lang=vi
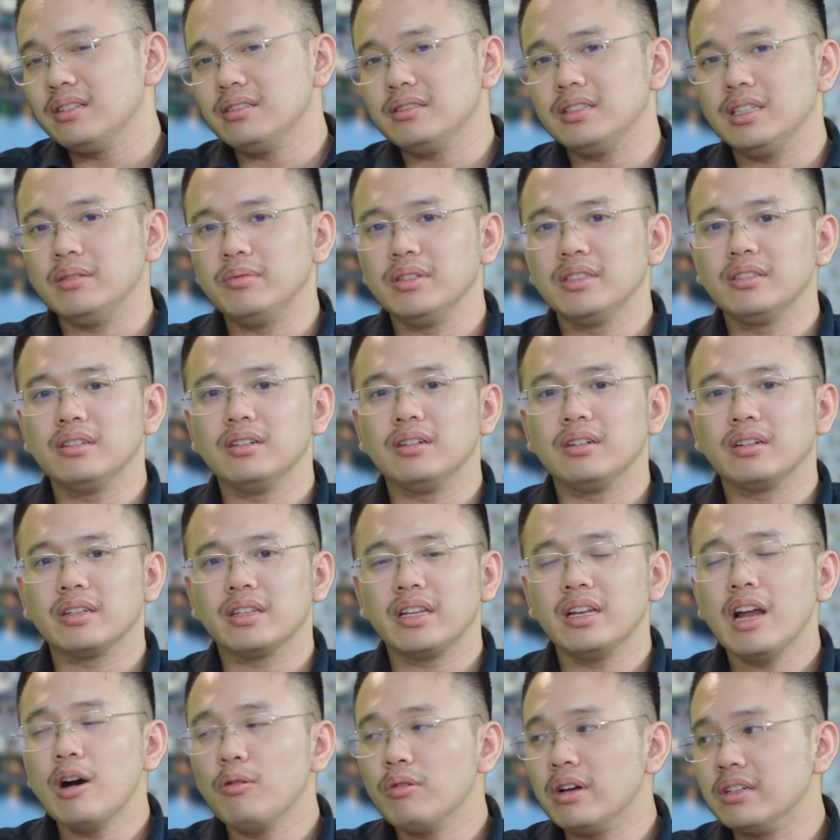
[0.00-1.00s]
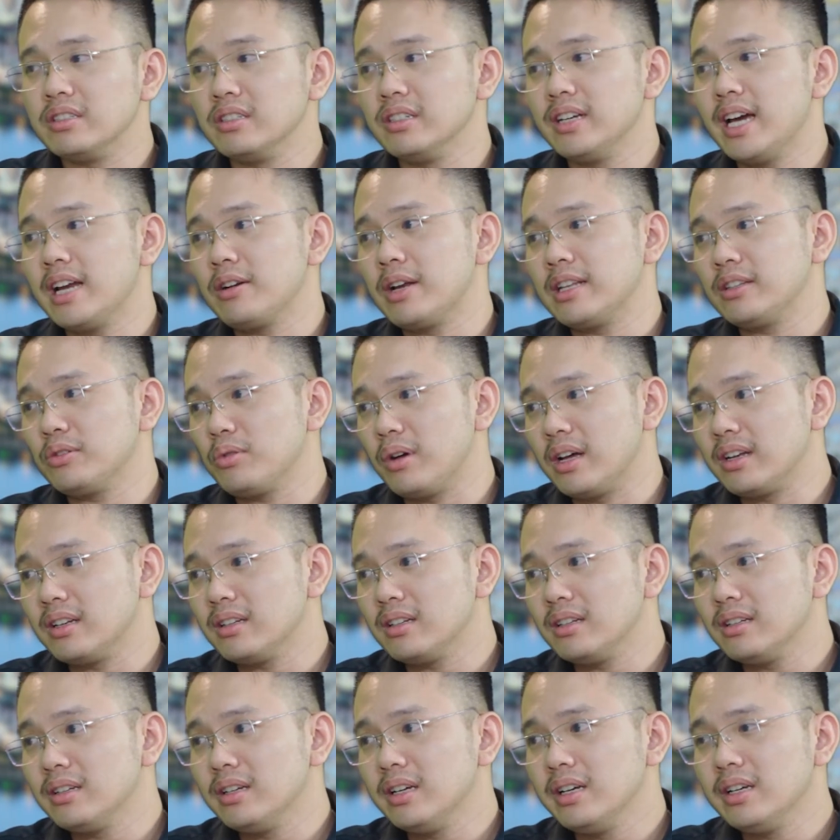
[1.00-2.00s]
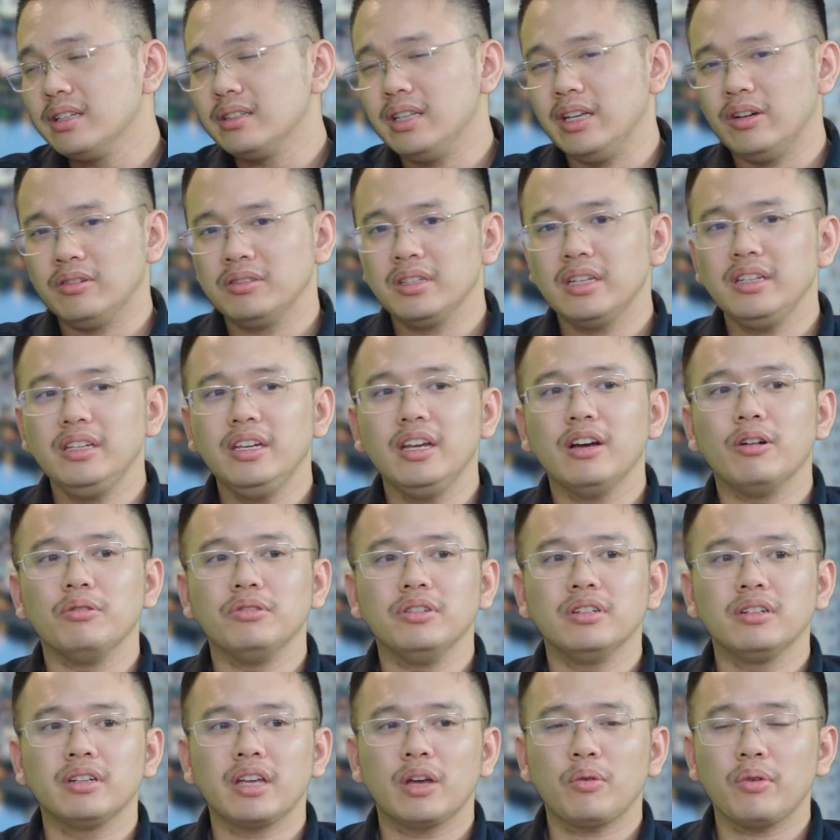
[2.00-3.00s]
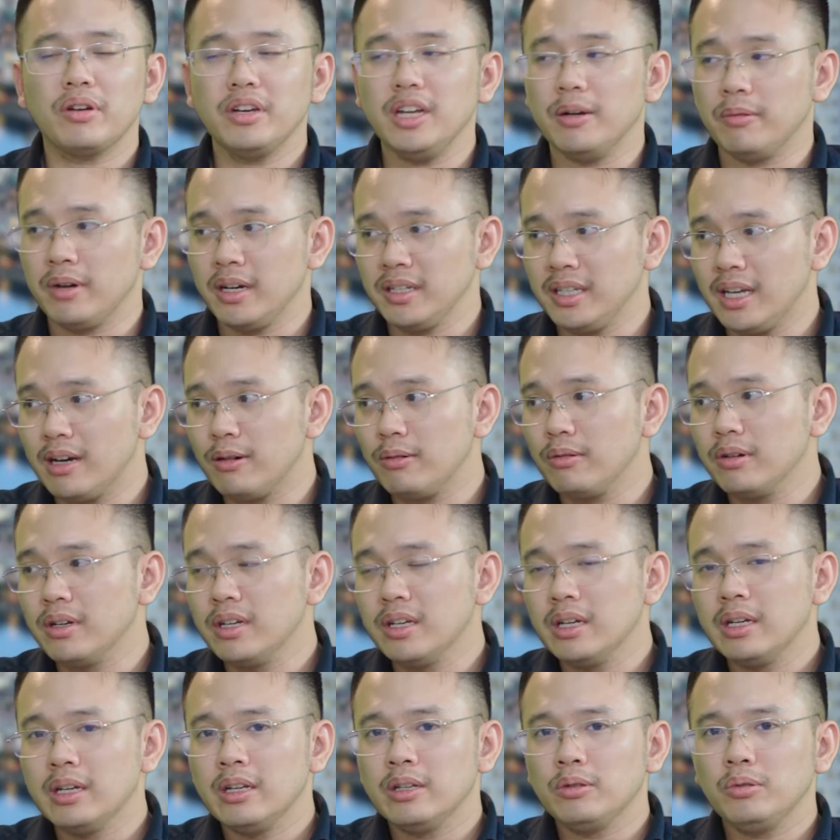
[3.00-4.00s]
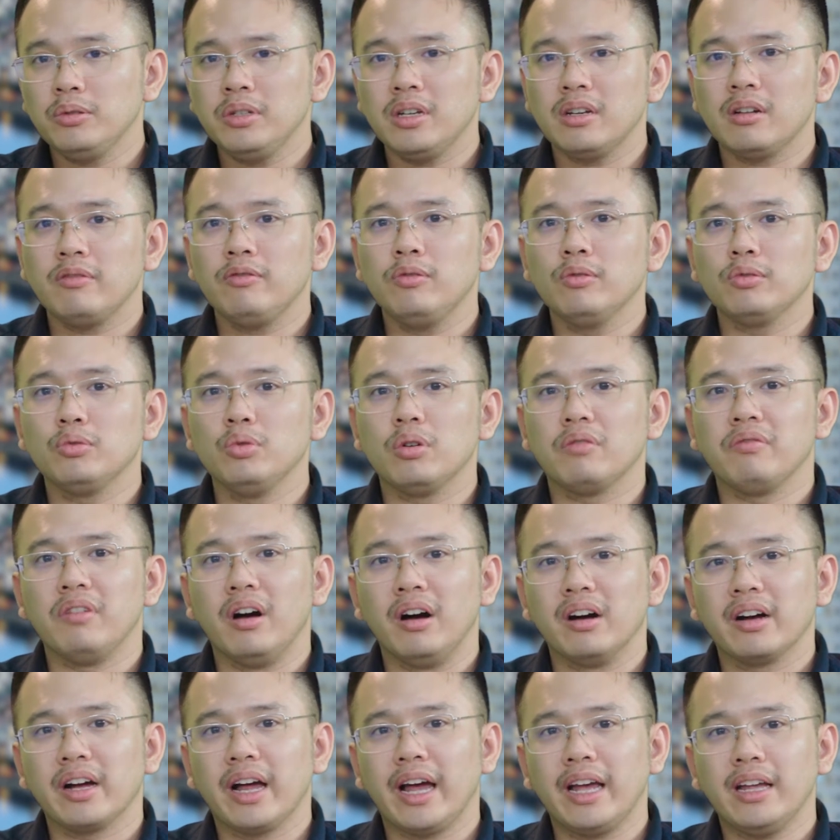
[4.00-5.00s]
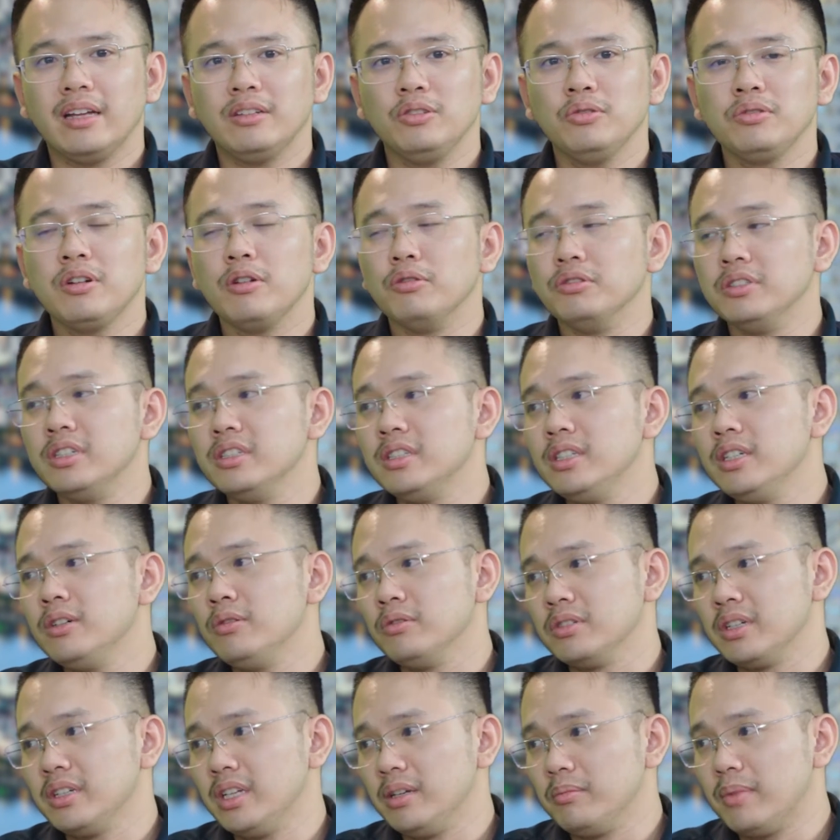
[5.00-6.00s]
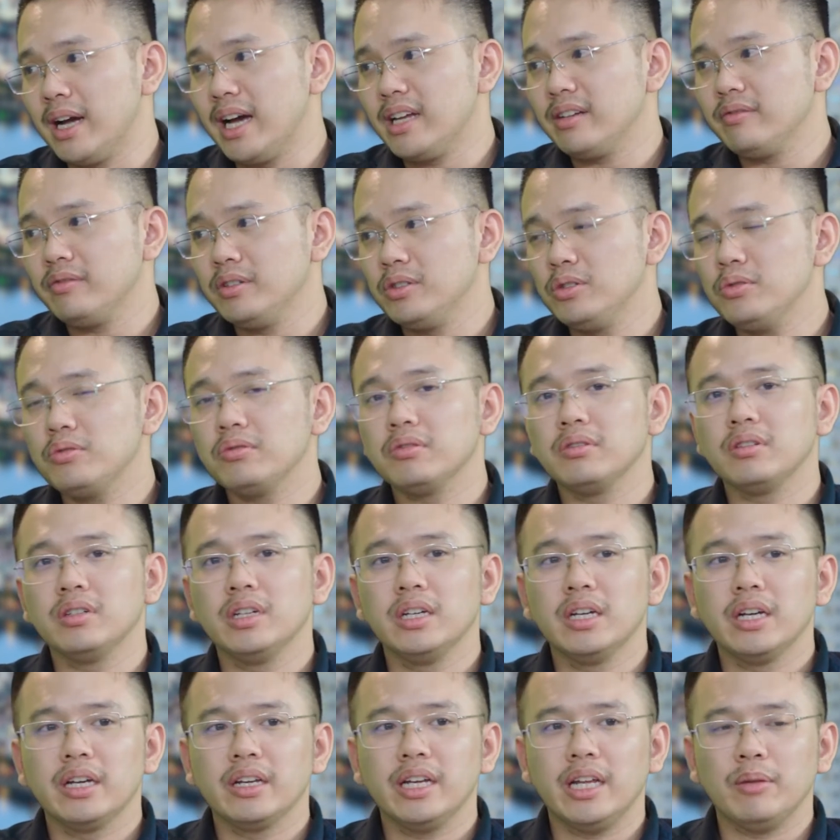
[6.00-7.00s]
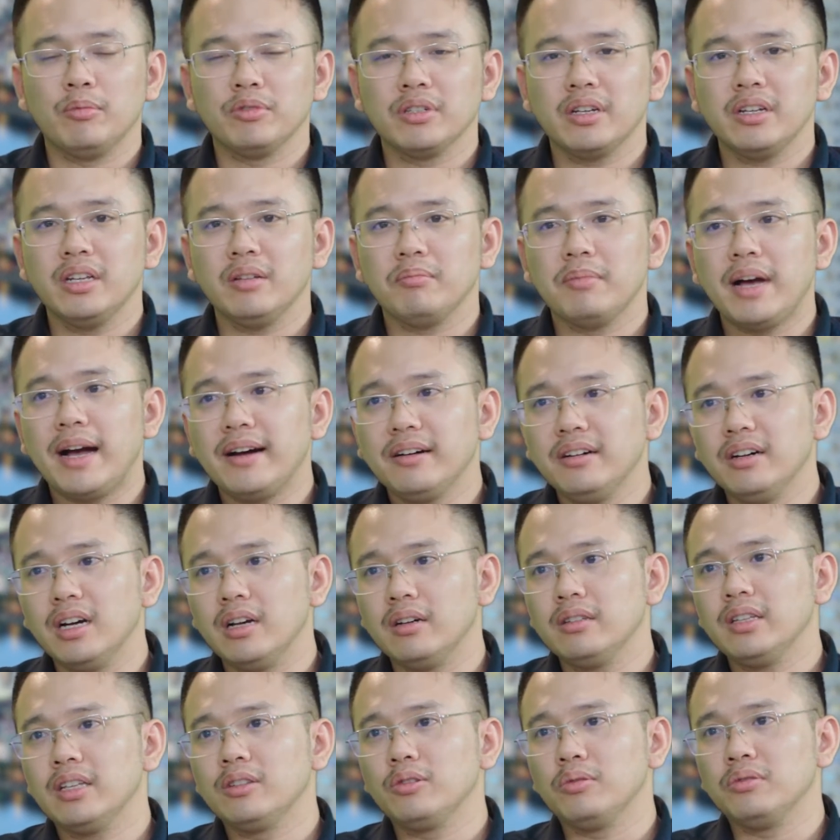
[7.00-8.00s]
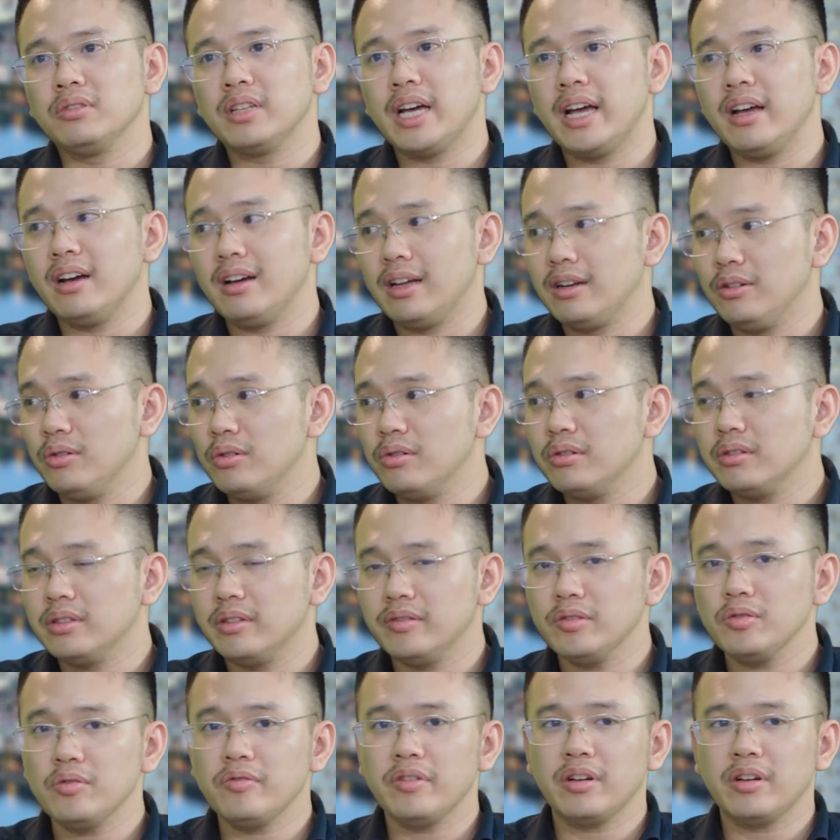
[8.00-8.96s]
thì bây giờ đâu là giới hạn an toàn? Thì có rất nhiều những cái quan điểm khác nhau. Tuy nhiên nó phụ thuộc vào cái nhu cầu chi tiêu của gia đình bạn. Ví dụ để một gia đình 3 người có thể tồn tại ở Hà Nội thì ví dụ